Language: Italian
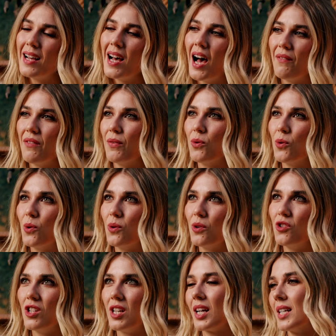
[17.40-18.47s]
avevo
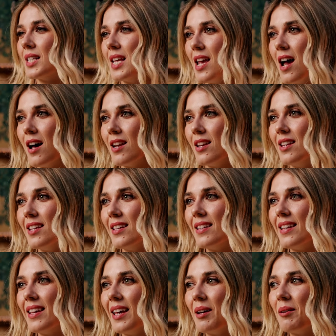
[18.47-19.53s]
circa sei anni e